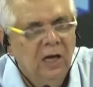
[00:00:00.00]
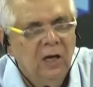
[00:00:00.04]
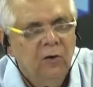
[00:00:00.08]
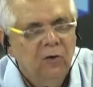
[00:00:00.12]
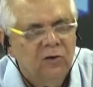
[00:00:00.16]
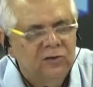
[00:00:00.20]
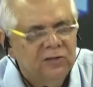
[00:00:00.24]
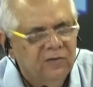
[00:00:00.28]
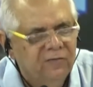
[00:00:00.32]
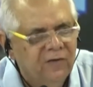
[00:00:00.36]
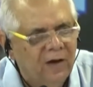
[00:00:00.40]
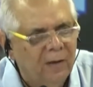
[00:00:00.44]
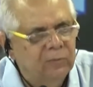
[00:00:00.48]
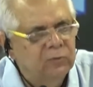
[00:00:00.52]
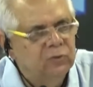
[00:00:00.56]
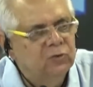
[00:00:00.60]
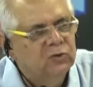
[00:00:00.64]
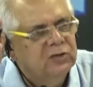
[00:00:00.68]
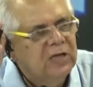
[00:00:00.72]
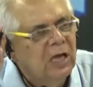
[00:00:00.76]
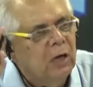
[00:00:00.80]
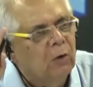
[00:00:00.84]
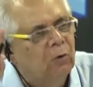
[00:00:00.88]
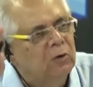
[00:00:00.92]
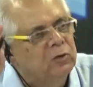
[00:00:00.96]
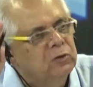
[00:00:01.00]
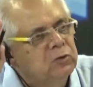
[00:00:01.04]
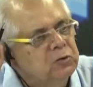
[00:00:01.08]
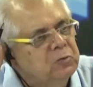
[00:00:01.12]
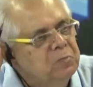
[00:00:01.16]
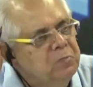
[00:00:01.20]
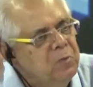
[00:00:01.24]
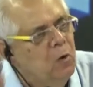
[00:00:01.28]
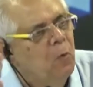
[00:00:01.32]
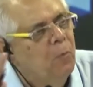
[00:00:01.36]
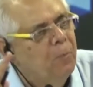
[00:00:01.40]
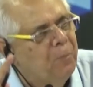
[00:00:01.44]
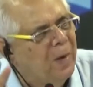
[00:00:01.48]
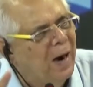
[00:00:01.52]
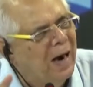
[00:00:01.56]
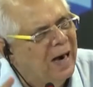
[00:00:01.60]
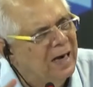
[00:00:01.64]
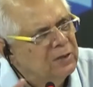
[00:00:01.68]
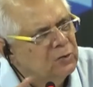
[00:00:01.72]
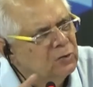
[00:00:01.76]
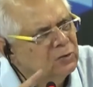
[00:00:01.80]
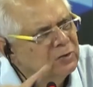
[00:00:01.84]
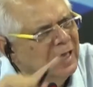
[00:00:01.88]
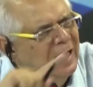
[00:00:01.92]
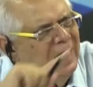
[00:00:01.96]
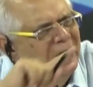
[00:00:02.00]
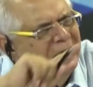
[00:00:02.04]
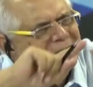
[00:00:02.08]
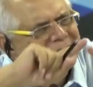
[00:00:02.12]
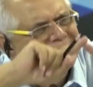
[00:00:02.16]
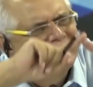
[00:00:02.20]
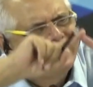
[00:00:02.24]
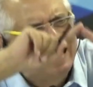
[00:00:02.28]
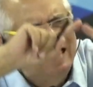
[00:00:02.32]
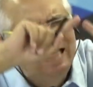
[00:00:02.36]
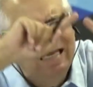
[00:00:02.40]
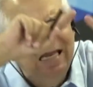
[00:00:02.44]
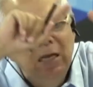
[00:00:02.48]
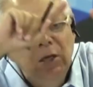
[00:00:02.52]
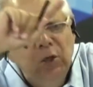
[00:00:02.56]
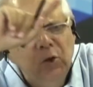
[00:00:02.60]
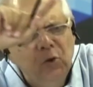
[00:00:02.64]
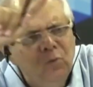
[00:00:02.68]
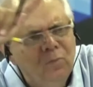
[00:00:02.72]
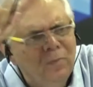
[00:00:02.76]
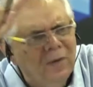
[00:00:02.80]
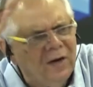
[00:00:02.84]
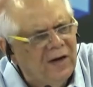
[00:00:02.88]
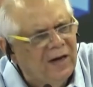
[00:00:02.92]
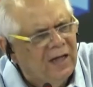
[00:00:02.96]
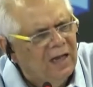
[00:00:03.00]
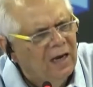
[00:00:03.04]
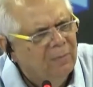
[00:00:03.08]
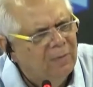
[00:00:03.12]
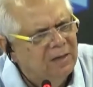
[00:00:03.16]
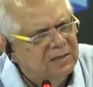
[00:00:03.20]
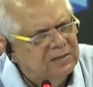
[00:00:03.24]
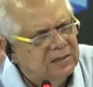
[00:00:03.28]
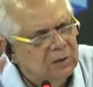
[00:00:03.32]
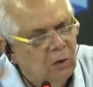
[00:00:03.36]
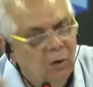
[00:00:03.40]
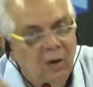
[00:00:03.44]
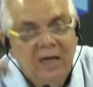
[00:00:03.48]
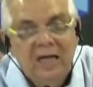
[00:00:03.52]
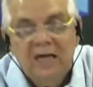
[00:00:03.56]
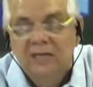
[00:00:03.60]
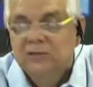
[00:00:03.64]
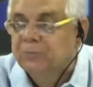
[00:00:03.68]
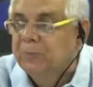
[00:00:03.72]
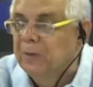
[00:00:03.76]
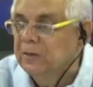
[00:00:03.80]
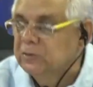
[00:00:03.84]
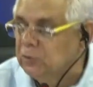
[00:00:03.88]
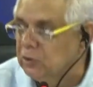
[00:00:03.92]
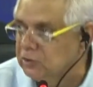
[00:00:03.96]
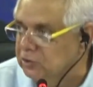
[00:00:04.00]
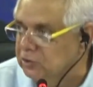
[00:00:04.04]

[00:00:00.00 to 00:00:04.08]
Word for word: Nós tivemos não sei quantos mil partos sem nenhuma reclamação. As pessoas